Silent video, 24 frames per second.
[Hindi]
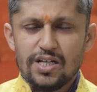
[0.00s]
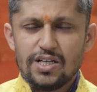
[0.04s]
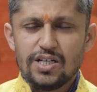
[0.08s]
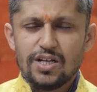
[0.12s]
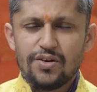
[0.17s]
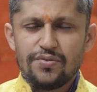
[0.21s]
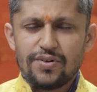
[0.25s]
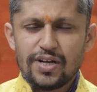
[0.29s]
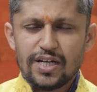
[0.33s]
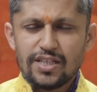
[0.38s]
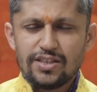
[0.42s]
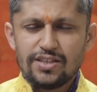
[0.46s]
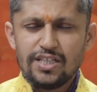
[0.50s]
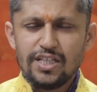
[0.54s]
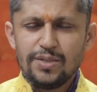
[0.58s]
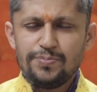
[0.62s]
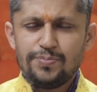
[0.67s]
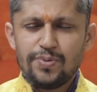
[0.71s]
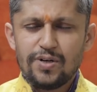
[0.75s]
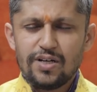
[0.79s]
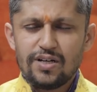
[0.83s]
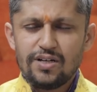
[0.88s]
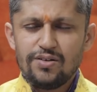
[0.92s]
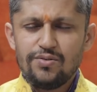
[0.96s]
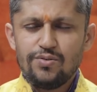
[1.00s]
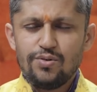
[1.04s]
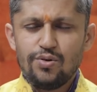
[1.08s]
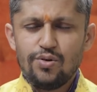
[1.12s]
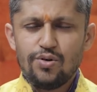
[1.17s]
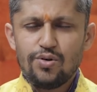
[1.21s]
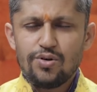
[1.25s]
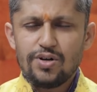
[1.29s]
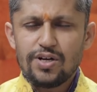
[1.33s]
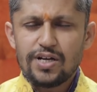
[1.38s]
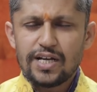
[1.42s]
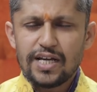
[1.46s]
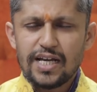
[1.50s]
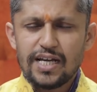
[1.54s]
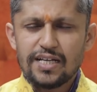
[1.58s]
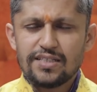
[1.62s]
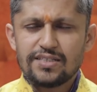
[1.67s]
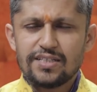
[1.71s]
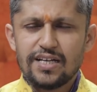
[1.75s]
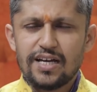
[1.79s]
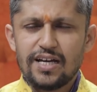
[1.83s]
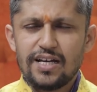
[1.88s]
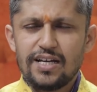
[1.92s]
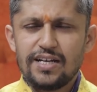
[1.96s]
नवरात्रि पर्व और नया
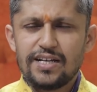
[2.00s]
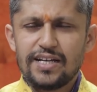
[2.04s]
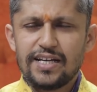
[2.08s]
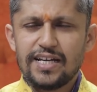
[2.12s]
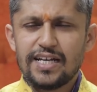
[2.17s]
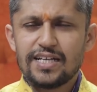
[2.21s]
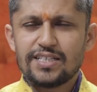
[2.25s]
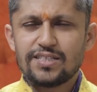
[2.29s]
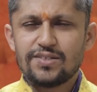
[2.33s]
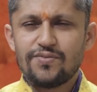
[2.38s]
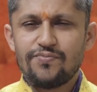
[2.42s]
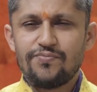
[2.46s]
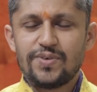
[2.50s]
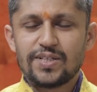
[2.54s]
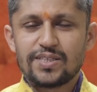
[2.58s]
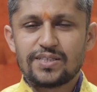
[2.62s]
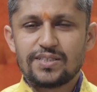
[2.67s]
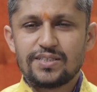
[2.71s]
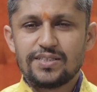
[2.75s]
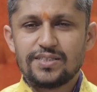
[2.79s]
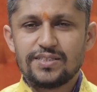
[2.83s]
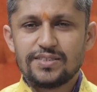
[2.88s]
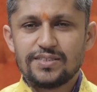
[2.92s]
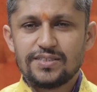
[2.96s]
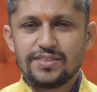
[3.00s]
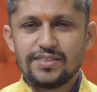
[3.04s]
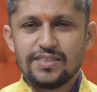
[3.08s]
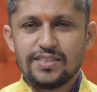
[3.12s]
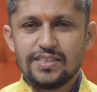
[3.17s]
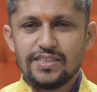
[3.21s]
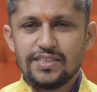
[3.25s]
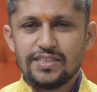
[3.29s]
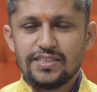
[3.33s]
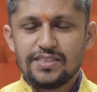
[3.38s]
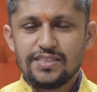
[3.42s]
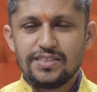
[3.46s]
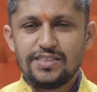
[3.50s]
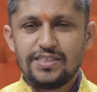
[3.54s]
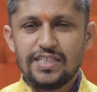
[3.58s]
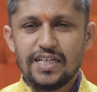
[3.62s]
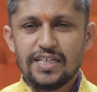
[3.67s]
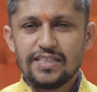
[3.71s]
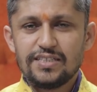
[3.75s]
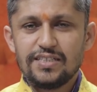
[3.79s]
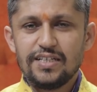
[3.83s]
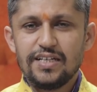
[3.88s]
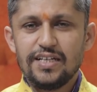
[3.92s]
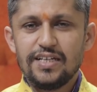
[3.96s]
साल नया संवत
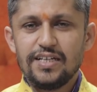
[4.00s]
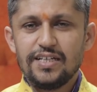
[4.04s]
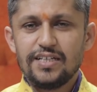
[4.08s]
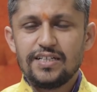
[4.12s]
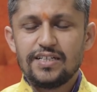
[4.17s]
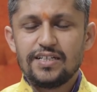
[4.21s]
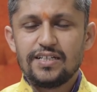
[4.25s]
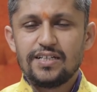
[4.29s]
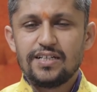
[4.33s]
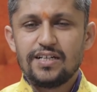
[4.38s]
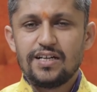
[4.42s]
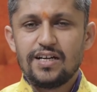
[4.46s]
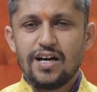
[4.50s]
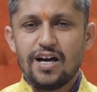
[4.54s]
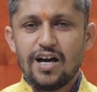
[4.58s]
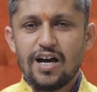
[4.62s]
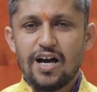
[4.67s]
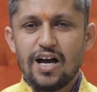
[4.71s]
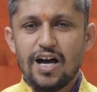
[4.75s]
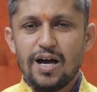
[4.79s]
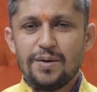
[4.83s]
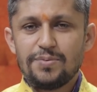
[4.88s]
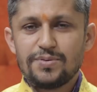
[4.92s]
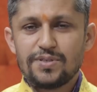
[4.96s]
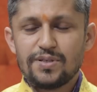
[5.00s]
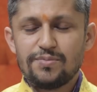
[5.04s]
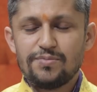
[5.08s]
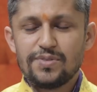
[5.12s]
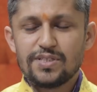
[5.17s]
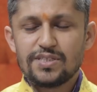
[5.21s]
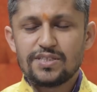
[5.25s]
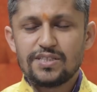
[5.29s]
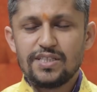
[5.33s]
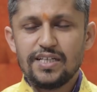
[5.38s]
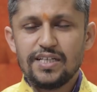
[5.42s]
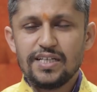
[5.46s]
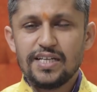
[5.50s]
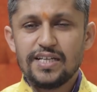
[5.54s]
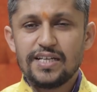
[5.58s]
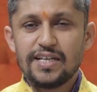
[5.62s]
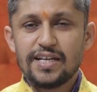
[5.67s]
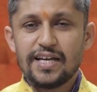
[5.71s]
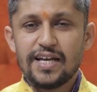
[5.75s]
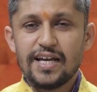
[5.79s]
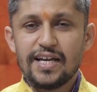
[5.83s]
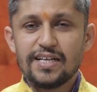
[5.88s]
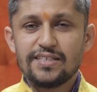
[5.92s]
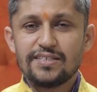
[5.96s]
जैसे आप समझते हैं कि
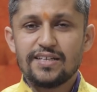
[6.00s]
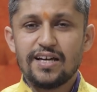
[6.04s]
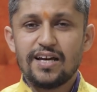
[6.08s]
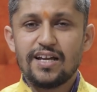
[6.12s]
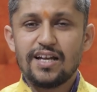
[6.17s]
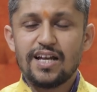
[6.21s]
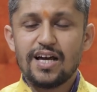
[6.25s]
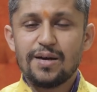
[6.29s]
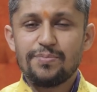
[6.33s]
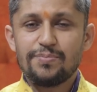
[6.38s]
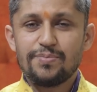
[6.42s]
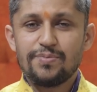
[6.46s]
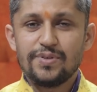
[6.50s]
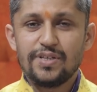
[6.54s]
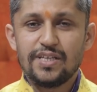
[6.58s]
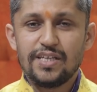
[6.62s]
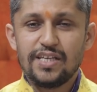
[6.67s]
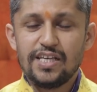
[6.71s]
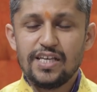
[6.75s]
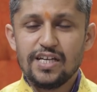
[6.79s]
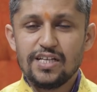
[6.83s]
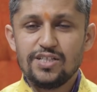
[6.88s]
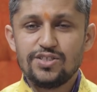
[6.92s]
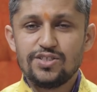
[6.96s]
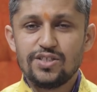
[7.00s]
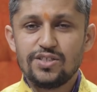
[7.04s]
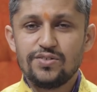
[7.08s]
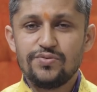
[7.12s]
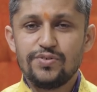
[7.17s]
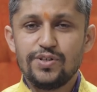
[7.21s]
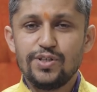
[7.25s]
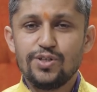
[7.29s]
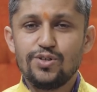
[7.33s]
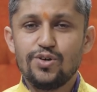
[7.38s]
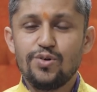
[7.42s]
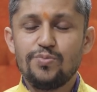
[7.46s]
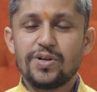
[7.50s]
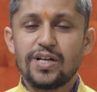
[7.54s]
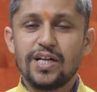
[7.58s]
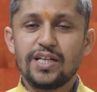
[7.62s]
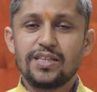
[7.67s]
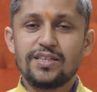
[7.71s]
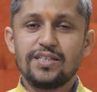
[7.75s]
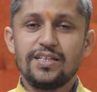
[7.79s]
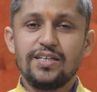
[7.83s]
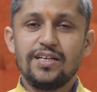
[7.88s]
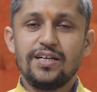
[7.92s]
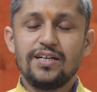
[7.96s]
नया साल आप एक जनवरी को
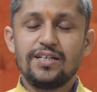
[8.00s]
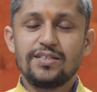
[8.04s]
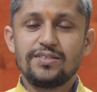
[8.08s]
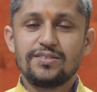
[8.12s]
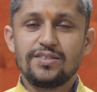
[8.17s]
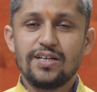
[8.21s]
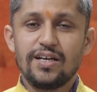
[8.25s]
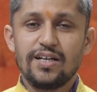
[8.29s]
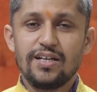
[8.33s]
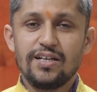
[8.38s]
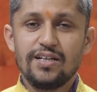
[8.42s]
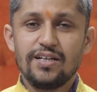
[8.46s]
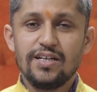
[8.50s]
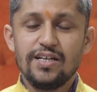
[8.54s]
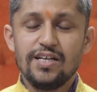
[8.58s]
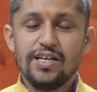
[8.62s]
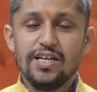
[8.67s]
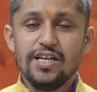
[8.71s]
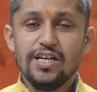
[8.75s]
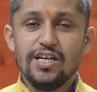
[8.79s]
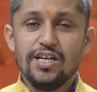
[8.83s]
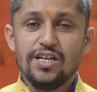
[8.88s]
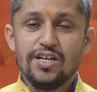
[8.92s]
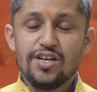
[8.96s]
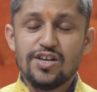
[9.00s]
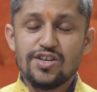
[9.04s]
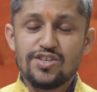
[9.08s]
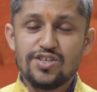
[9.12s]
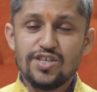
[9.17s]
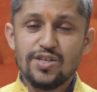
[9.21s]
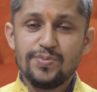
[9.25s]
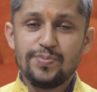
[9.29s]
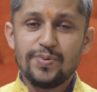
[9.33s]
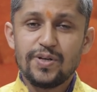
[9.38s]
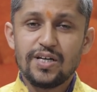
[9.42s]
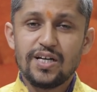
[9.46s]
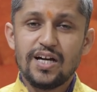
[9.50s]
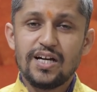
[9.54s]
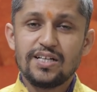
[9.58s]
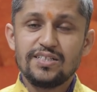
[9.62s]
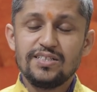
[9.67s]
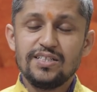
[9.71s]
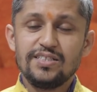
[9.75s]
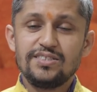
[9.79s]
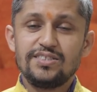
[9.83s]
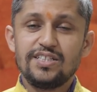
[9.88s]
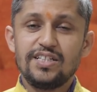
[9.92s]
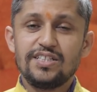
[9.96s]
मनाते हैं हर साल इसी प्रकार
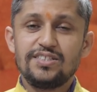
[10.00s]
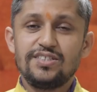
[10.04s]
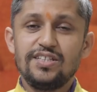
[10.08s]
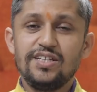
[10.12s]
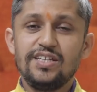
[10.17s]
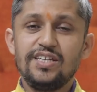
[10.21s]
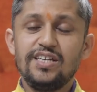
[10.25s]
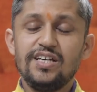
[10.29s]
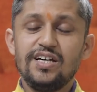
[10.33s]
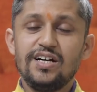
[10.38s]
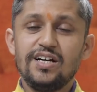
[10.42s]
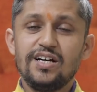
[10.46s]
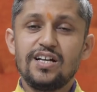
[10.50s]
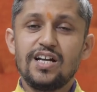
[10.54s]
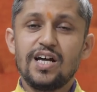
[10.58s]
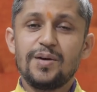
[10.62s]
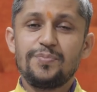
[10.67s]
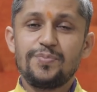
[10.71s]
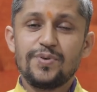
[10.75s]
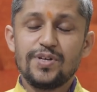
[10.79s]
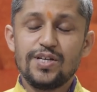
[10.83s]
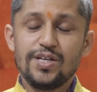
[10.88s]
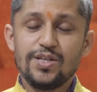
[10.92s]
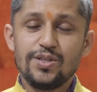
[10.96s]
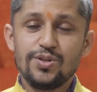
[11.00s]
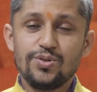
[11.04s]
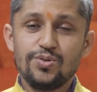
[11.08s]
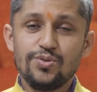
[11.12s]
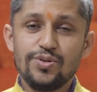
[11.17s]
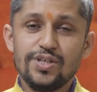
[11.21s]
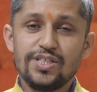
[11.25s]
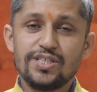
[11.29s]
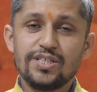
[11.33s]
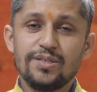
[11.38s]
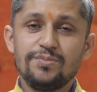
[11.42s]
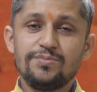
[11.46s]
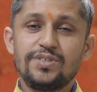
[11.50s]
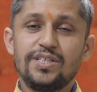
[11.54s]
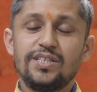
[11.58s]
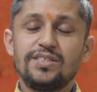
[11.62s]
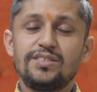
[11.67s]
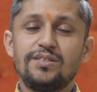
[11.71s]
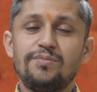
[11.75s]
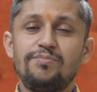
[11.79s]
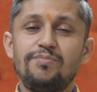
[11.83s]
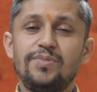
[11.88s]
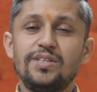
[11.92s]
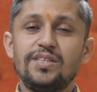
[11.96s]
से जैसे कि अगर आप हिंदुज़म से
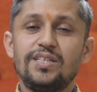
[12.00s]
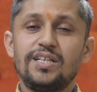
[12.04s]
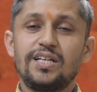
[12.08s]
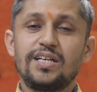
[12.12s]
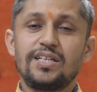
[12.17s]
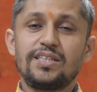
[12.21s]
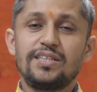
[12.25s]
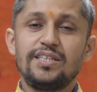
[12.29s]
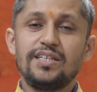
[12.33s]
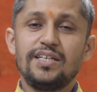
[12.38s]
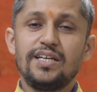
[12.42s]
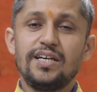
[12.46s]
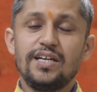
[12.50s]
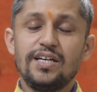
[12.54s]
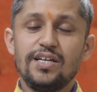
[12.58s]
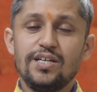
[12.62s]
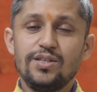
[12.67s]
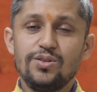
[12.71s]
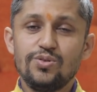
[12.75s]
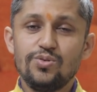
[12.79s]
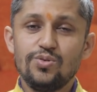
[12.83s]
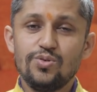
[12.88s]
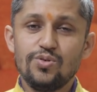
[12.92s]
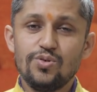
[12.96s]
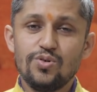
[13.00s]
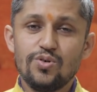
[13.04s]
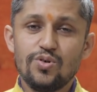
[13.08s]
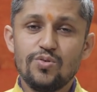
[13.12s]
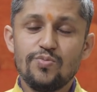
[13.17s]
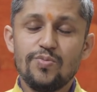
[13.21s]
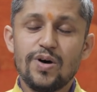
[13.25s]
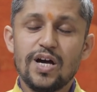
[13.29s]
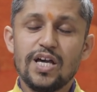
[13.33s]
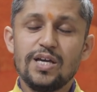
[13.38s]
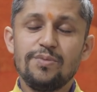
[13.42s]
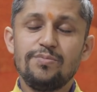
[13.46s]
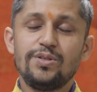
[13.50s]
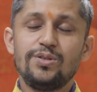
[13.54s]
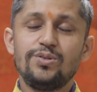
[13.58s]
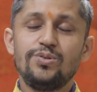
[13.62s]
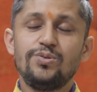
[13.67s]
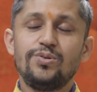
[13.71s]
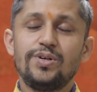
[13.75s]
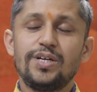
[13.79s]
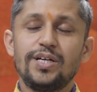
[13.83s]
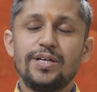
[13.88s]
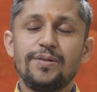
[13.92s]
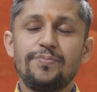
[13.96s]
संबंध रखते हैं हिंदू भाई
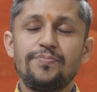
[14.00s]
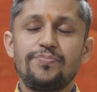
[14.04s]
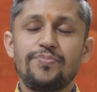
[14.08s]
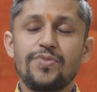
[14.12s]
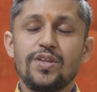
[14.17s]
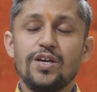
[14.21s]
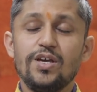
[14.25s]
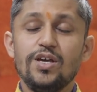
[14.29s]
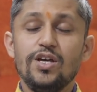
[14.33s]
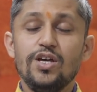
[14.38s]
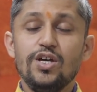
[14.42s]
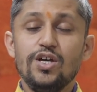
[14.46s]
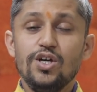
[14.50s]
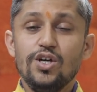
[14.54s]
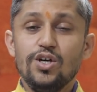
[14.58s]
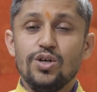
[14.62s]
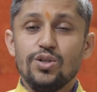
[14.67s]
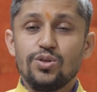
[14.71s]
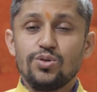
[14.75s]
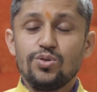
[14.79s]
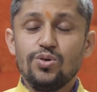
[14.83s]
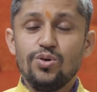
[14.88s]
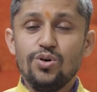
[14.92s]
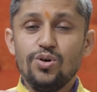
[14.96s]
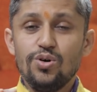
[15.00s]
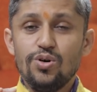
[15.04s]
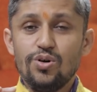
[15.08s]
बंधु हैं तो